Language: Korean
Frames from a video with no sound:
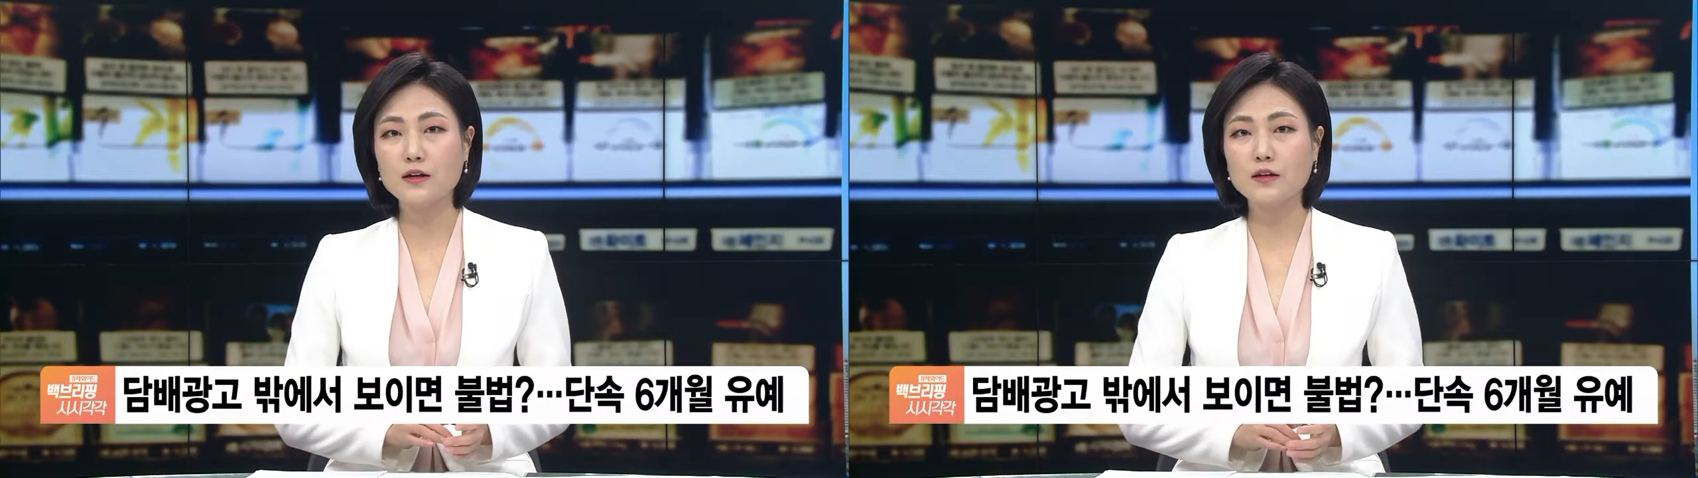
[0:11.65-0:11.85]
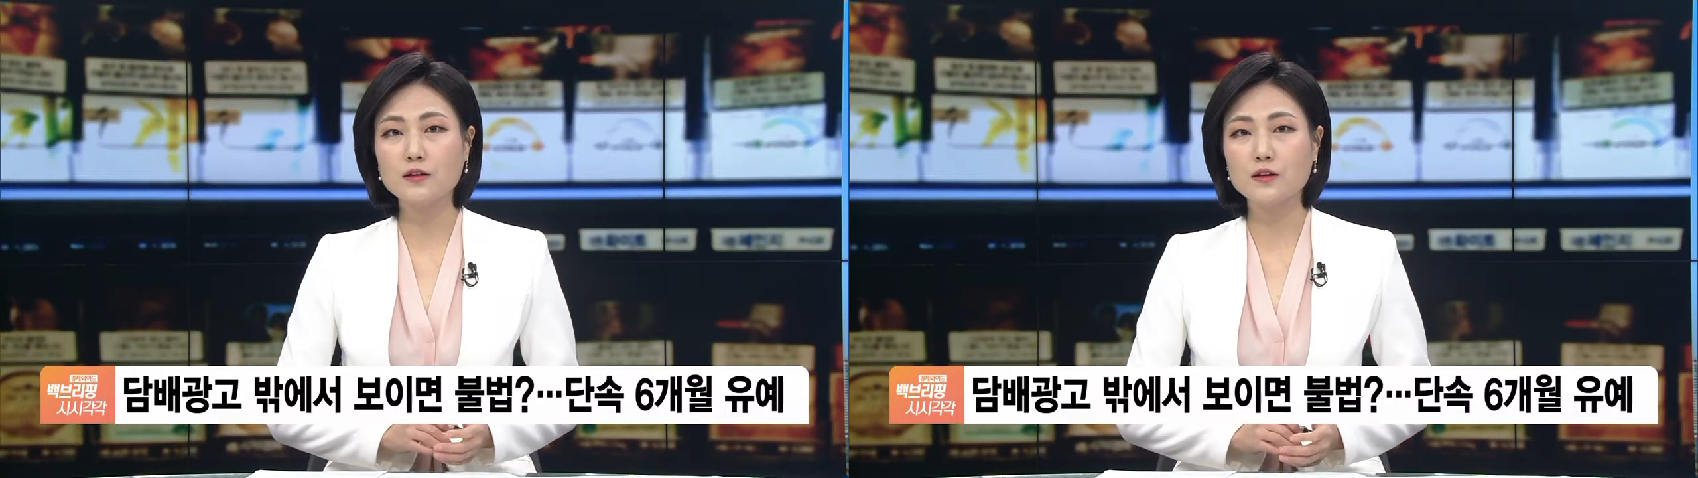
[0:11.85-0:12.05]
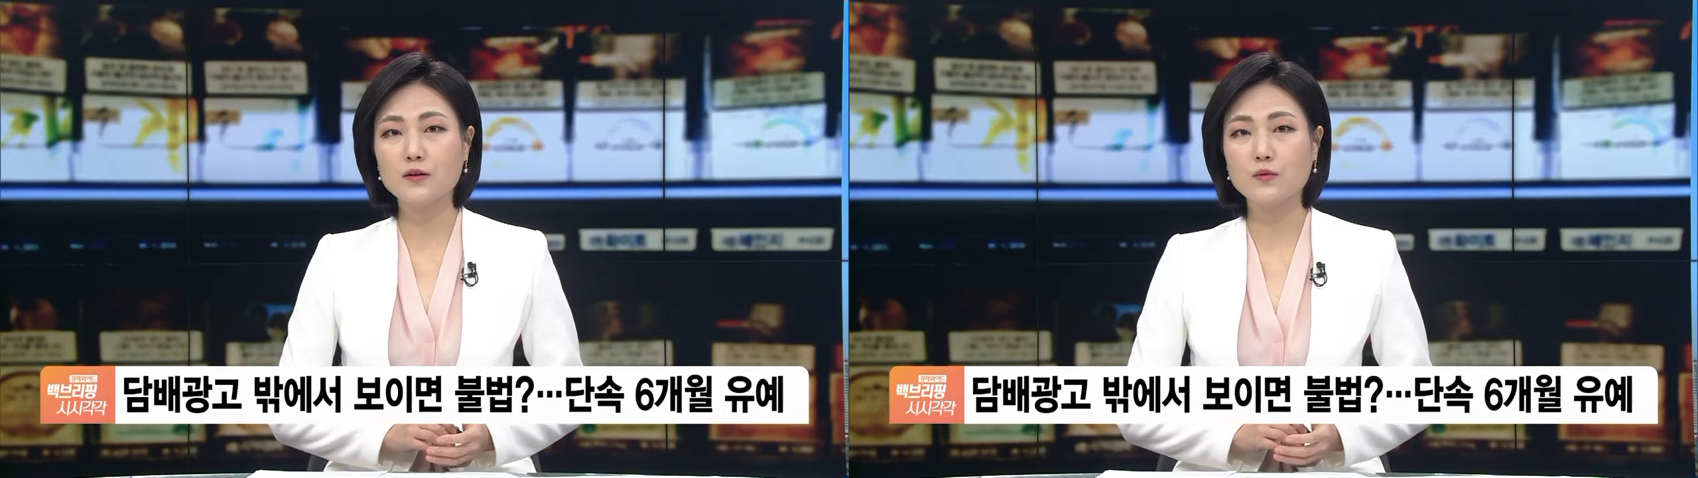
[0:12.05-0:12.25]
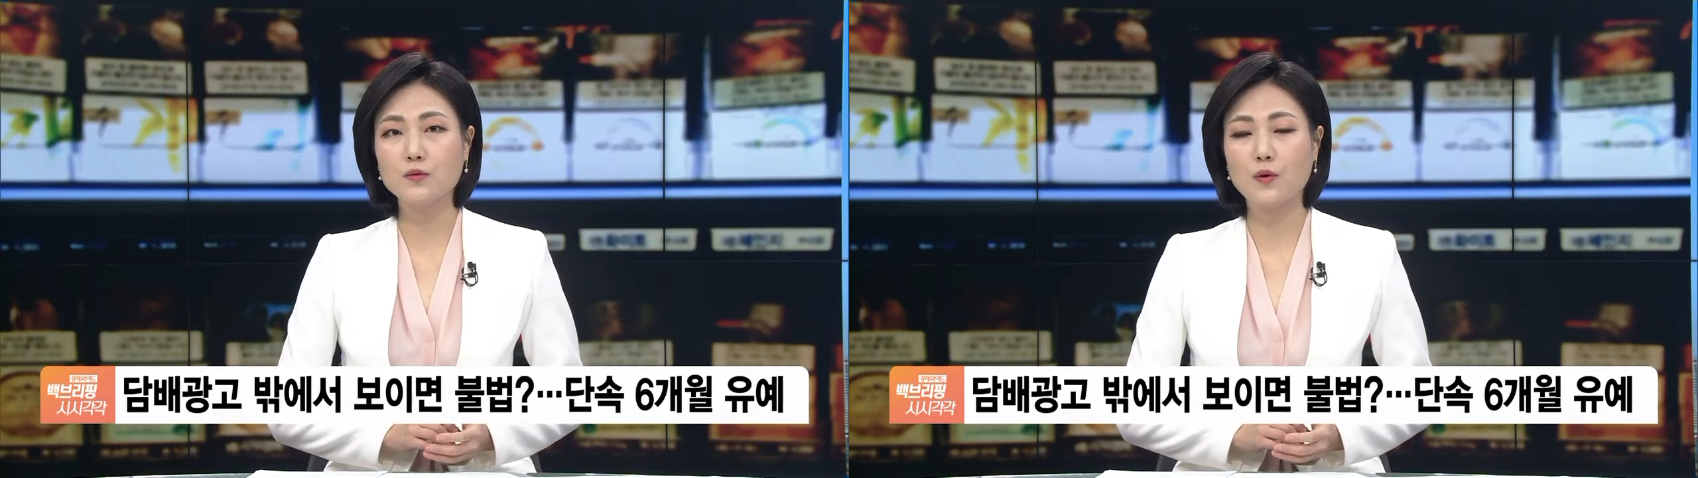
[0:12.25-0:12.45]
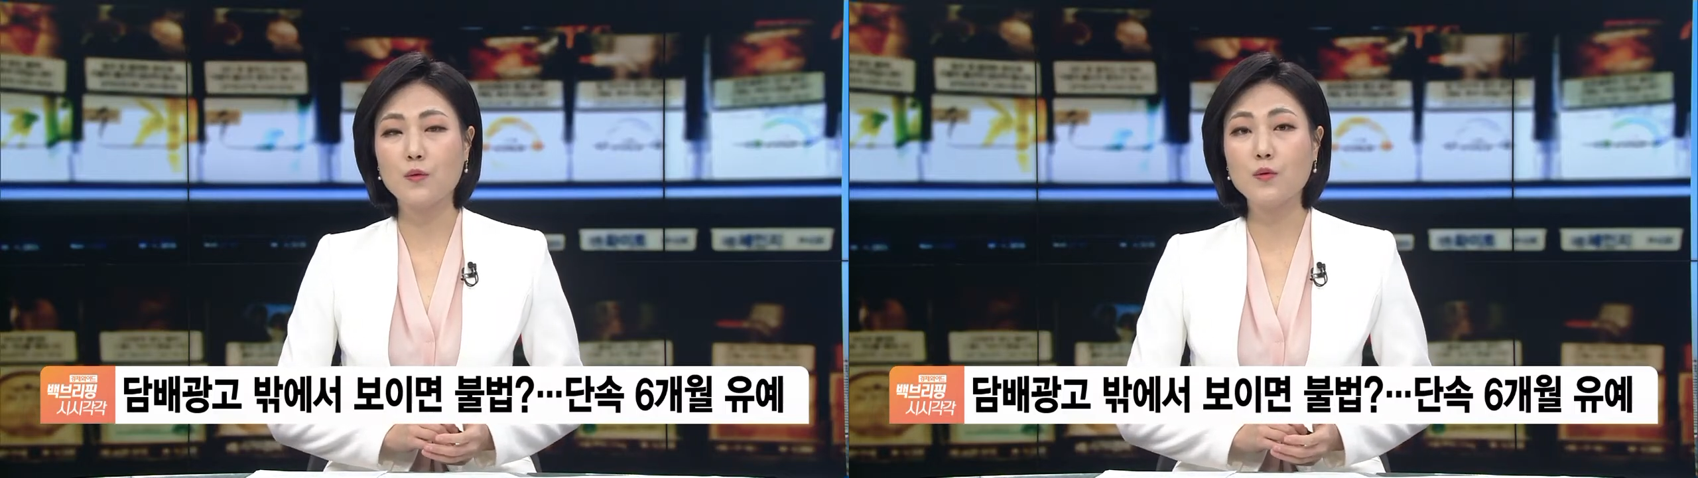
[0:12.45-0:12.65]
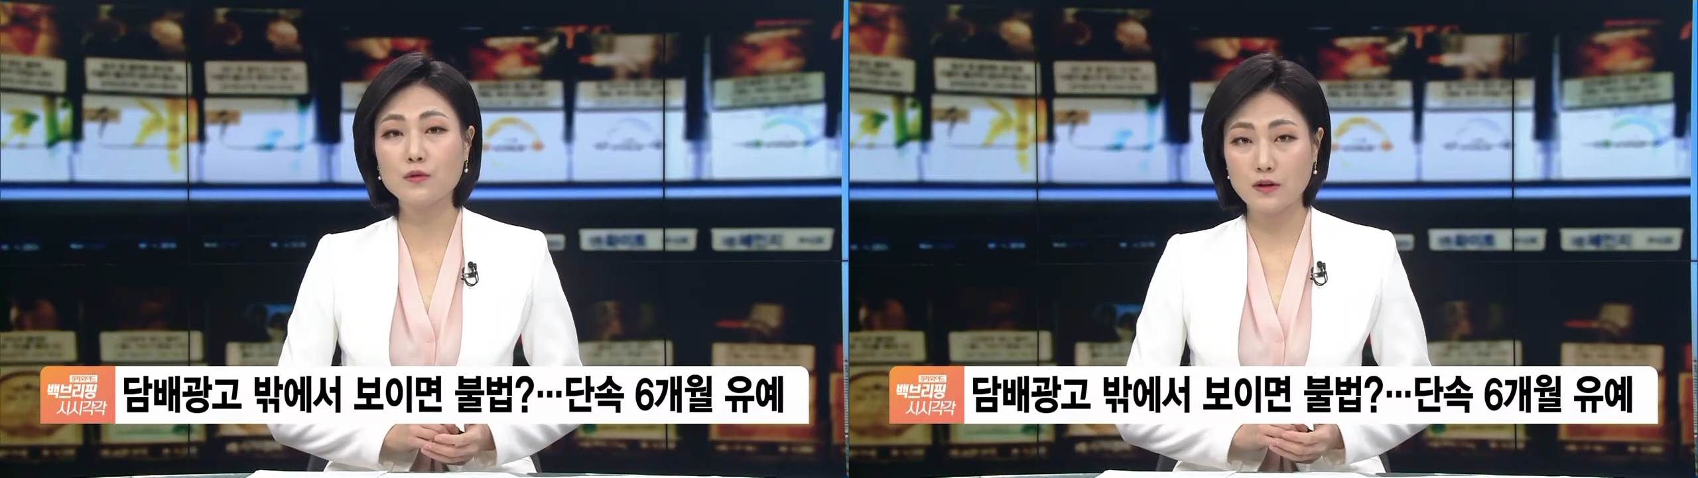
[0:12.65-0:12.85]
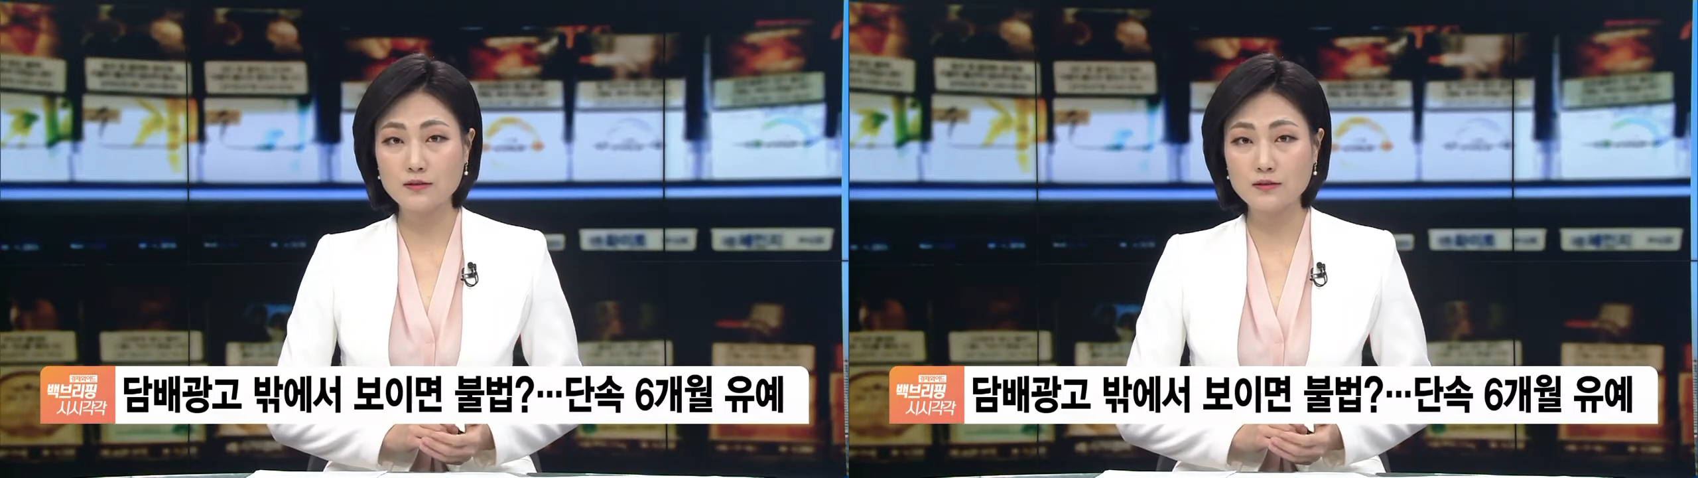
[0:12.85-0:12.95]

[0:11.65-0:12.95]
하겠다라고 경고를